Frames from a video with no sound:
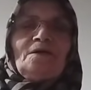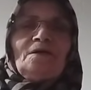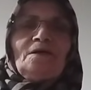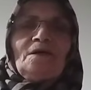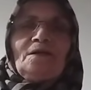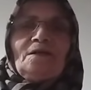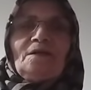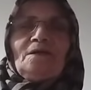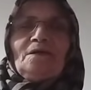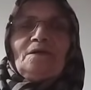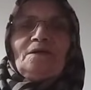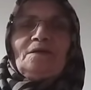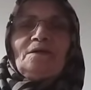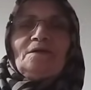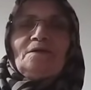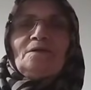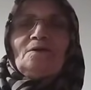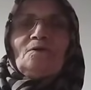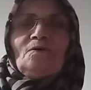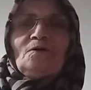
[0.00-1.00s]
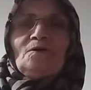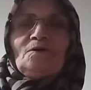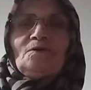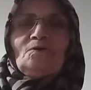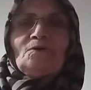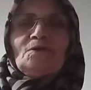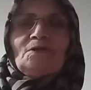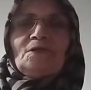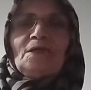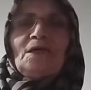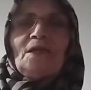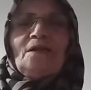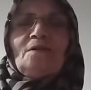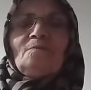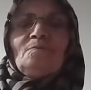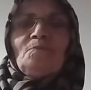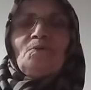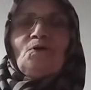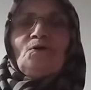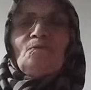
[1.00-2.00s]
Yani e,
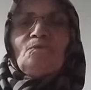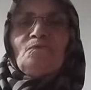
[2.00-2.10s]
gelen bir